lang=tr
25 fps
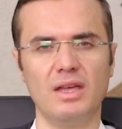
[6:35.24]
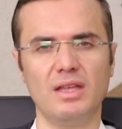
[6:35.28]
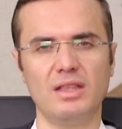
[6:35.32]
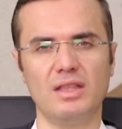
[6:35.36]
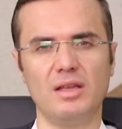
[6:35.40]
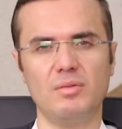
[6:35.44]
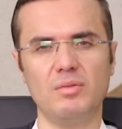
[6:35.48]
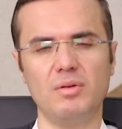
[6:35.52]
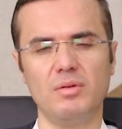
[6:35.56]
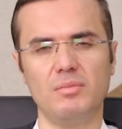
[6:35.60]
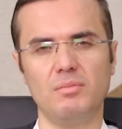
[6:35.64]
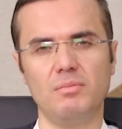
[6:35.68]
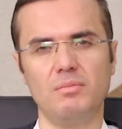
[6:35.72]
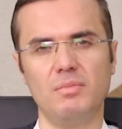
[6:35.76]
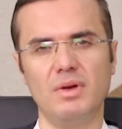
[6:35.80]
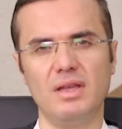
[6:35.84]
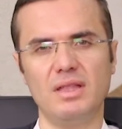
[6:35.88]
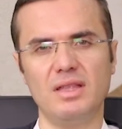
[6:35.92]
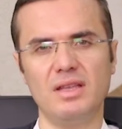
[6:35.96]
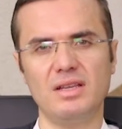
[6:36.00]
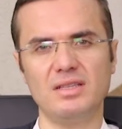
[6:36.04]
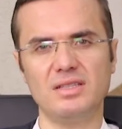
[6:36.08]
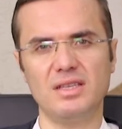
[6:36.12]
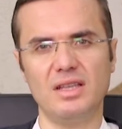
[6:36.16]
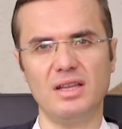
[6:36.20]
Tabi
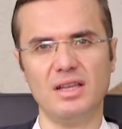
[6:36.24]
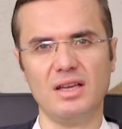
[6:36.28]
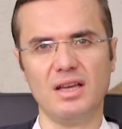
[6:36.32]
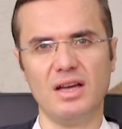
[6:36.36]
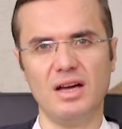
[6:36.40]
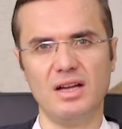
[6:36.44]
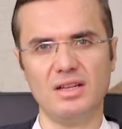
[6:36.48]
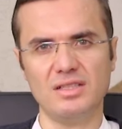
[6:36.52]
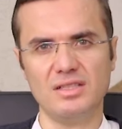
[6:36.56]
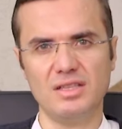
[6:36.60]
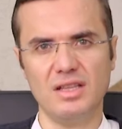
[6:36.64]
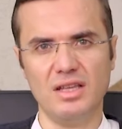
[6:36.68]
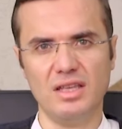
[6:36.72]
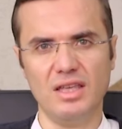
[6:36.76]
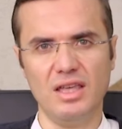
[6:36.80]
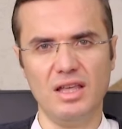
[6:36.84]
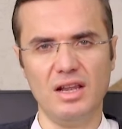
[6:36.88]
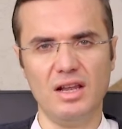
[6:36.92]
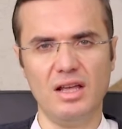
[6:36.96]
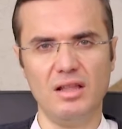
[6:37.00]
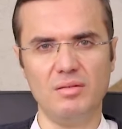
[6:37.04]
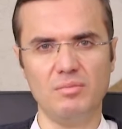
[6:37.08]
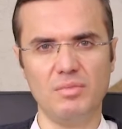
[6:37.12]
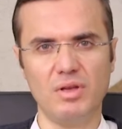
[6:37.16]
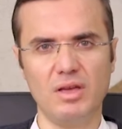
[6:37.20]
medresenin karşısında yer
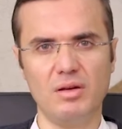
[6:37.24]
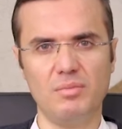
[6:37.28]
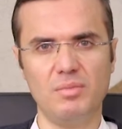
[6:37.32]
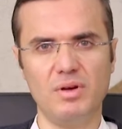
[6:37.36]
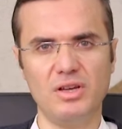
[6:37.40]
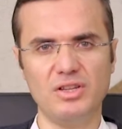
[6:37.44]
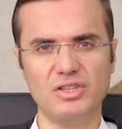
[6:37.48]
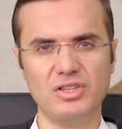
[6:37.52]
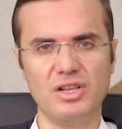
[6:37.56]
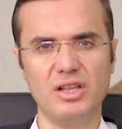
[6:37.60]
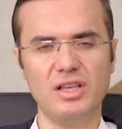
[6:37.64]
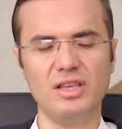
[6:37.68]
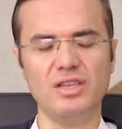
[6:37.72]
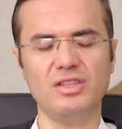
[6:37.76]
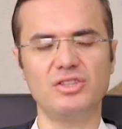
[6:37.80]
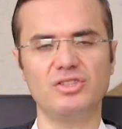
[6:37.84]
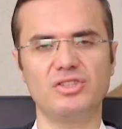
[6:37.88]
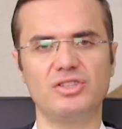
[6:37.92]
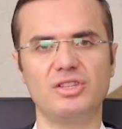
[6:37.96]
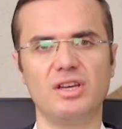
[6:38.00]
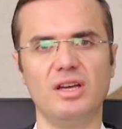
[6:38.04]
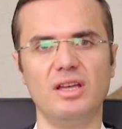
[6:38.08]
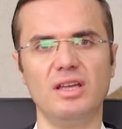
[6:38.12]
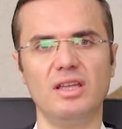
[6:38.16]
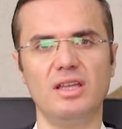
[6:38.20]
almaya
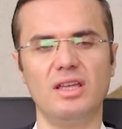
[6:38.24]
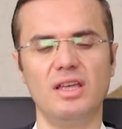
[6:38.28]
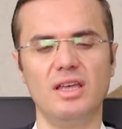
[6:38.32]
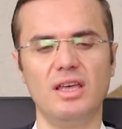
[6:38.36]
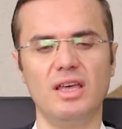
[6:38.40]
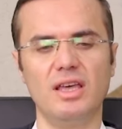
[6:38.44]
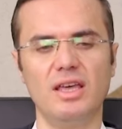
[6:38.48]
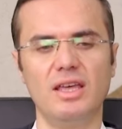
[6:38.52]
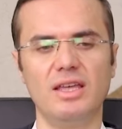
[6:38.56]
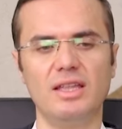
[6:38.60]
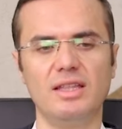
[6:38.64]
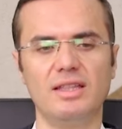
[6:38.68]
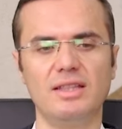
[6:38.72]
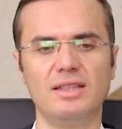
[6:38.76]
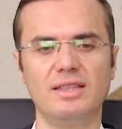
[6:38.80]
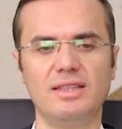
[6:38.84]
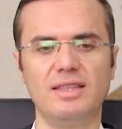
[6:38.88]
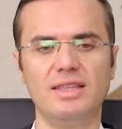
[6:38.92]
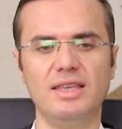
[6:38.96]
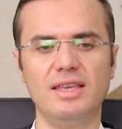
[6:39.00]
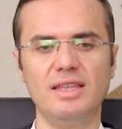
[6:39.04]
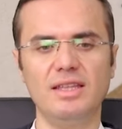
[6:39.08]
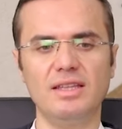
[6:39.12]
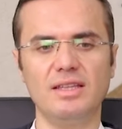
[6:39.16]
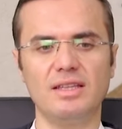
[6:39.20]
başlayınca
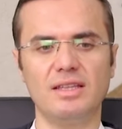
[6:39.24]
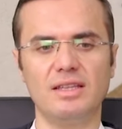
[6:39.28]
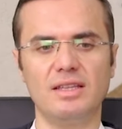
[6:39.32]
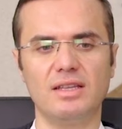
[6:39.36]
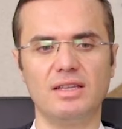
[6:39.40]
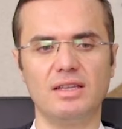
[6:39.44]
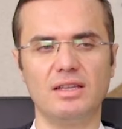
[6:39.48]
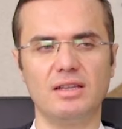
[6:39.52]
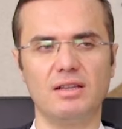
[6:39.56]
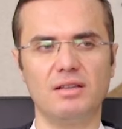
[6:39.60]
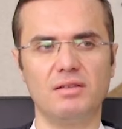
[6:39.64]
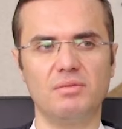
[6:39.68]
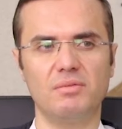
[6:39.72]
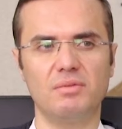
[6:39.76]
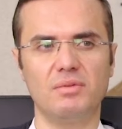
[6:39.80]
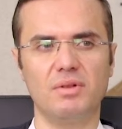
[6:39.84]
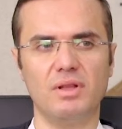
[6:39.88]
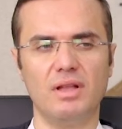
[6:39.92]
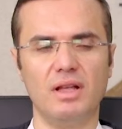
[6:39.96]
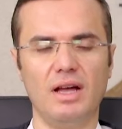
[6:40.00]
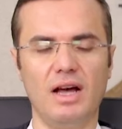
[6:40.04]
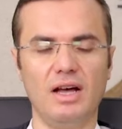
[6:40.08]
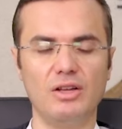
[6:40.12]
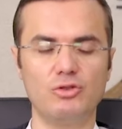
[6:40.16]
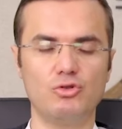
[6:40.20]
din
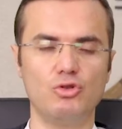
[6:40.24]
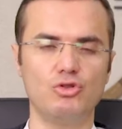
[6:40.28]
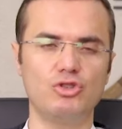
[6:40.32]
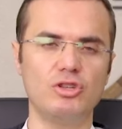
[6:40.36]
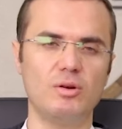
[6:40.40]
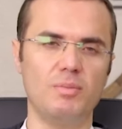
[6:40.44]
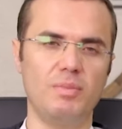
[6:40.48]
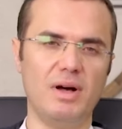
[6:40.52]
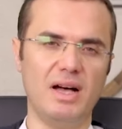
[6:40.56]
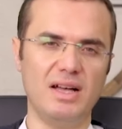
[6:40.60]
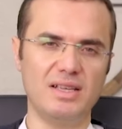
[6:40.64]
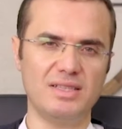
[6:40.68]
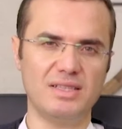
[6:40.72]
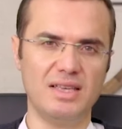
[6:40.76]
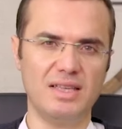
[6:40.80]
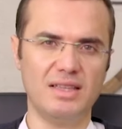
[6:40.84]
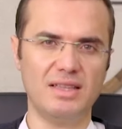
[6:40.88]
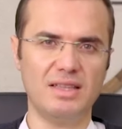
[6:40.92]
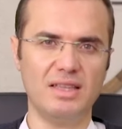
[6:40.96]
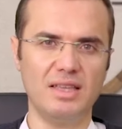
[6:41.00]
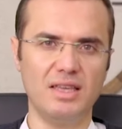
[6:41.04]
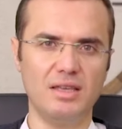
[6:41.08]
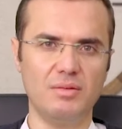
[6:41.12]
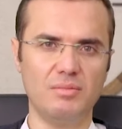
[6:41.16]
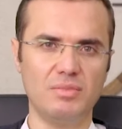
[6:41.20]
az önce
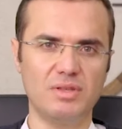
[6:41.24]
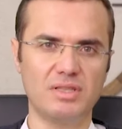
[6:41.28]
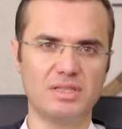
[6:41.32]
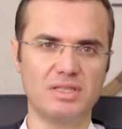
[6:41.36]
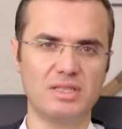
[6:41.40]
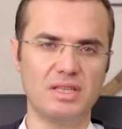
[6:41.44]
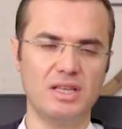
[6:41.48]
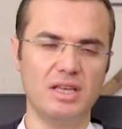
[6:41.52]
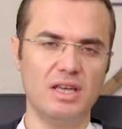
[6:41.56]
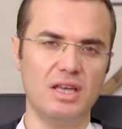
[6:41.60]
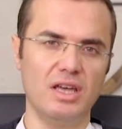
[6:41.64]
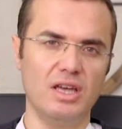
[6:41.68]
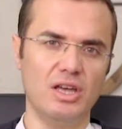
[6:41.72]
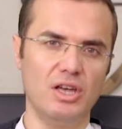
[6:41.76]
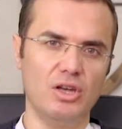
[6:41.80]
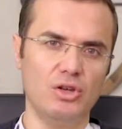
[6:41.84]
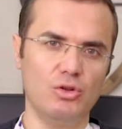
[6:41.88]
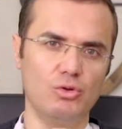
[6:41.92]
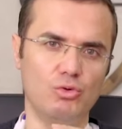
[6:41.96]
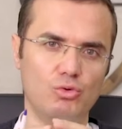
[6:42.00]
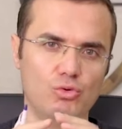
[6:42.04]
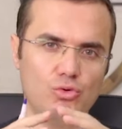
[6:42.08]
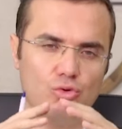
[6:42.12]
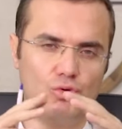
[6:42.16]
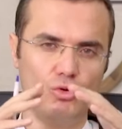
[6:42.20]
bahsettiğimiz
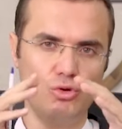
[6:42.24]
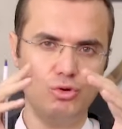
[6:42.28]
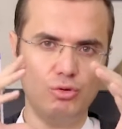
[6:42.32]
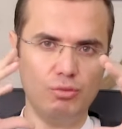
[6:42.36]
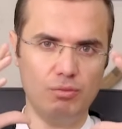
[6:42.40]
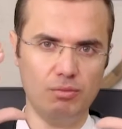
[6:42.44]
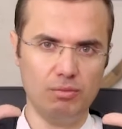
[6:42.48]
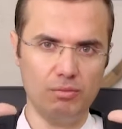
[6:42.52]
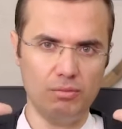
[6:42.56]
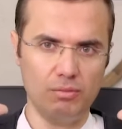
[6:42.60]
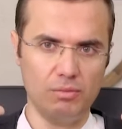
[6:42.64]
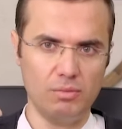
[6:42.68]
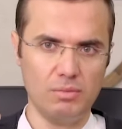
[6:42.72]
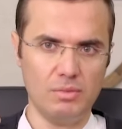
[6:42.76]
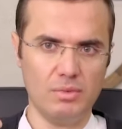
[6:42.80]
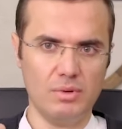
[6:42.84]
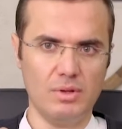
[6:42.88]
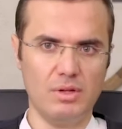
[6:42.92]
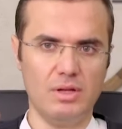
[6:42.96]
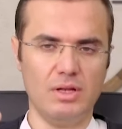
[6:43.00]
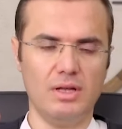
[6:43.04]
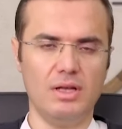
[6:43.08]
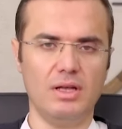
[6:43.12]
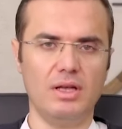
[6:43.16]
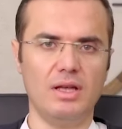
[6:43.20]
tüm
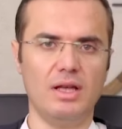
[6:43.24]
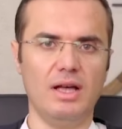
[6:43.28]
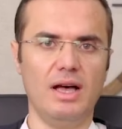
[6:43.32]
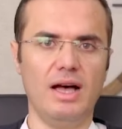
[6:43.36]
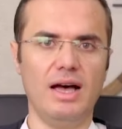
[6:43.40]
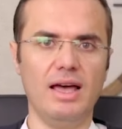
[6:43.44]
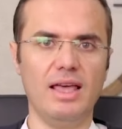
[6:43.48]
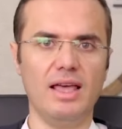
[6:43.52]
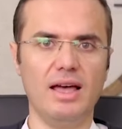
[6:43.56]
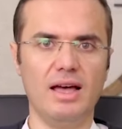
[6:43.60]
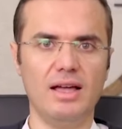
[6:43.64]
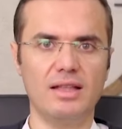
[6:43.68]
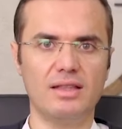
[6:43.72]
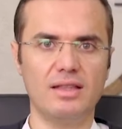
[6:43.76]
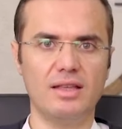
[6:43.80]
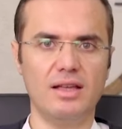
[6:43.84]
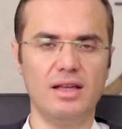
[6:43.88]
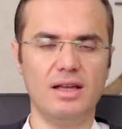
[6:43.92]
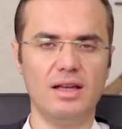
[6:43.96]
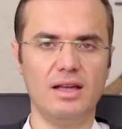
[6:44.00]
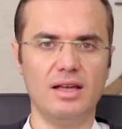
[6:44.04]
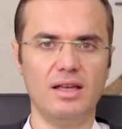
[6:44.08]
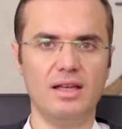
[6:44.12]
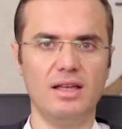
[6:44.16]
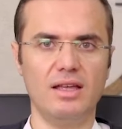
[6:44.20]
e,
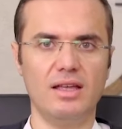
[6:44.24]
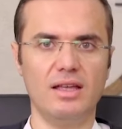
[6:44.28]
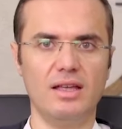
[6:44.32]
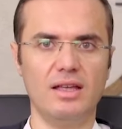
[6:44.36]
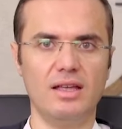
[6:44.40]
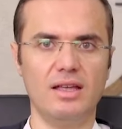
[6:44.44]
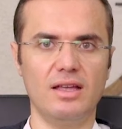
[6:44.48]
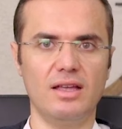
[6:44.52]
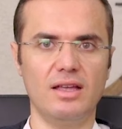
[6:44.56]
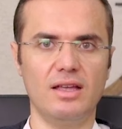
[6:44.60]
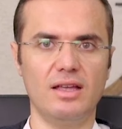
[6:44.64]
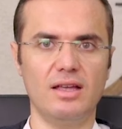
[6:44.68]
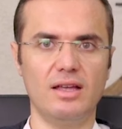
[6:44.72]
hayata e,